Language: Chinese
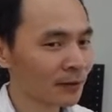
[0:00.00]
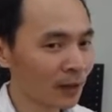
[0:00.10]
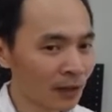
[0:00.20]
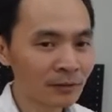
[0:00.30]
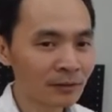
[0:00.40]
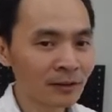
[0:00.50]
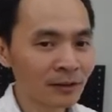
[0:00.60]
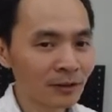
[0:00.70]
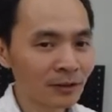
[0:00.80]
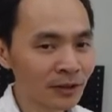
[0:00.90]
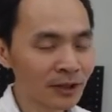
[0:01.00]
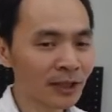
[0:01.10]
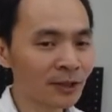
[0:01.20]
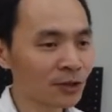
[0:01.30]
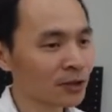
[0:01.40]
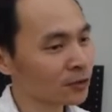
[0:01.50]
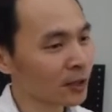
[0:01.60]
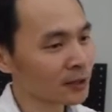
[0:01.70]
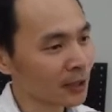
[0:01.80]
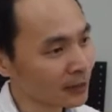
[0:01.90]
啊？因为下定决心就
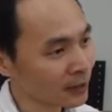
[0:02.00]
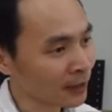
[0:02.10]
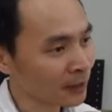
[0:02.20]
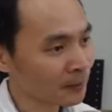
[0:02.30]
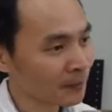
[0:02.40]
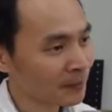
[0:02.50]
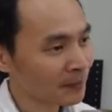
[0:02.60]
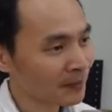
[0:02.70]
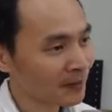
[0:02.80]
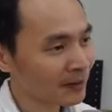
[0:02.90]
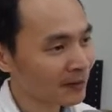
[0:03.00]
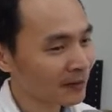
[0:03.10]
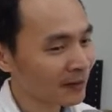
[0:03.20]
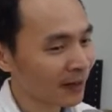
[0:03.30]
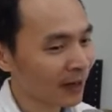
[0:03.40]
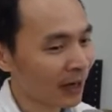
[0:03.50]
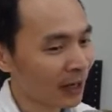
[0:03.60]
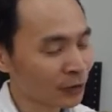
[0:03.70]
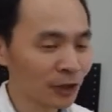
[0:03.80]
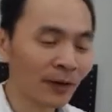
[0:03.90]
要插电了，
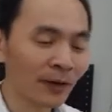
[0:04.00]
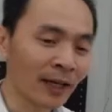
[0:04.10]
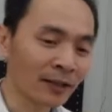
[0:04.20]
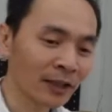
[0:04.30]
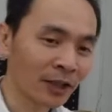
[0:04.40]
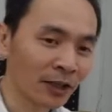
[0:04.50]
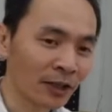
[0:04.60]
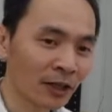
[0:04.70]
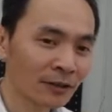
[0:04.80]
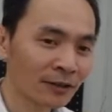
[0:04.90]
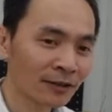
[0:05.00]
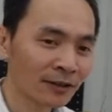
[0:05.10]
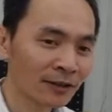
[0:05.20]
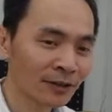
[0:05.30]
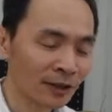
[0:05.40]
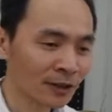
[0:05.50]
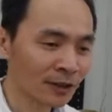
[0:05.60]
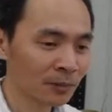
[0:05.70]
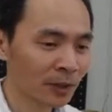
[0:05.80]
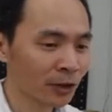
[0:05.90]
那就一翻两瞪眼哦，请
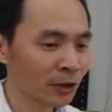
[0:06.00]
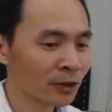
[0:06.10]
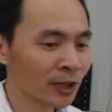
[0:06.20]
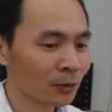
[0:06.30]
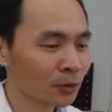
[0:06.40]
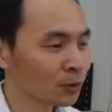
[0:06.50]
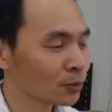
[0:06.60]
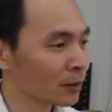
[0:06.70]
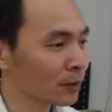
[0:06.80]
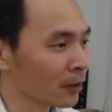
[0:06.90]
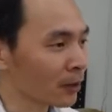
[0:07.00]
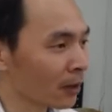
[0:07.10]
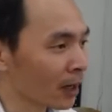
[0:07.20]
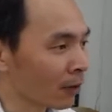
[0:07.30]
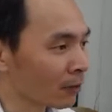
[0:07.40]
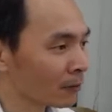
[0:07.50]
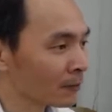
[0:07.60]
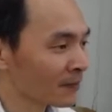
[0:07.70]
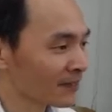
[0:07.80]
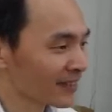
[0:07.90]
特别留意一下温度的变化哦。
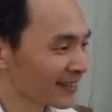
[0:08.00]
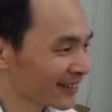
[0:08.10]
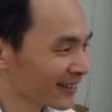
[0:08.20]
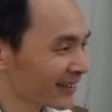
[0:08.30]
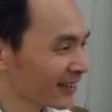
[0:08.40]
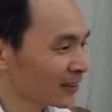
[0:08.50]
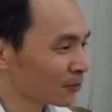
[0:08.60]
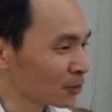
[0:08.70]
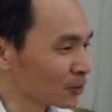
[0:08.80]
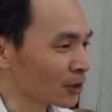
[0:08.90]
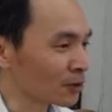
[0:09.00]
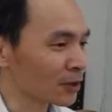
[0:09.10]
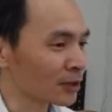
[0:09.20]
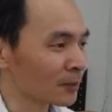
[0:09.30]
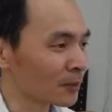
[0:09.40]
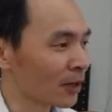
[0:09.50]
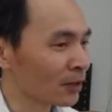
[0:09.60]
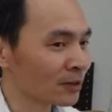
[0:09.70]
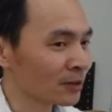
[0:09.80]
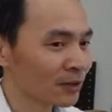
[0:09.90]
如果你觉得什么越来
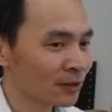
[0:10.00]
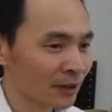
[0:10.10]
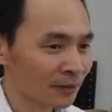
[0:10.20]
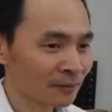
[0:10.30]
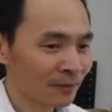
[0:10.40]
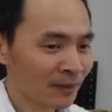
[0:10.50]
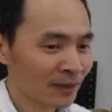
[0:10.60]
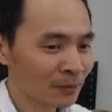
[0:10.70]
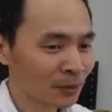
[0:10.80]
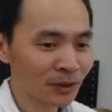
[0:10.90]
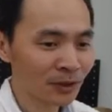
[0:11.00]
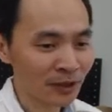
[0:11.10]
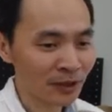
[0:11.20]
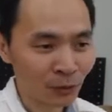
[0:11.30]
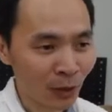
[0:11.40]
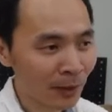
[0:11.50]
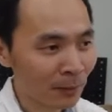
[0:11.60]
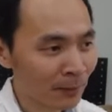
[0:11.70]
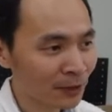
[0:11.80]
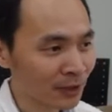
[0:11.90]
越热了，不是你的暖
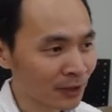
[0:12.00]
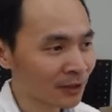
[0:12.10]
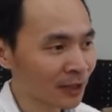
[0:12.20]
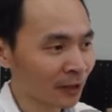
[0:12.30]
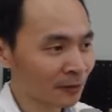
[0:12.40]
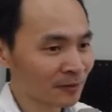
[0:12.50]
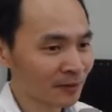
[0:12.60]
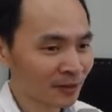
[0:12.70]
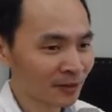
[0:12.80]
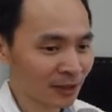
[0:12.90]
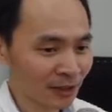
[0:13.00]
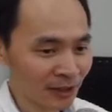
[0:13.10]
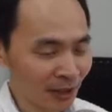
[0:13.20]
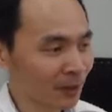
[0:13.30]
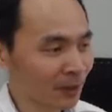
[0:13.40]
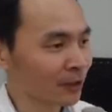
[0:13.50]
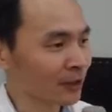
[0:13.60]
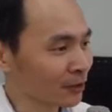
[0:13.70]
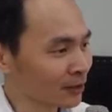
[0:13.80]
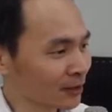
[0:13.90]
暖包生效，是你前面有
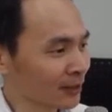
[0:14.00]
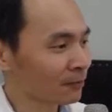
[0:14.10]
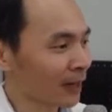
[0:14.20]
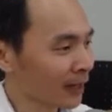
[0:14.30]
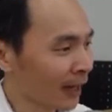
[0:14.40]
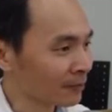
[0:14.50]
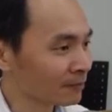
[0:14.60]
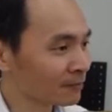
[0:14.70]
个东西在发汗，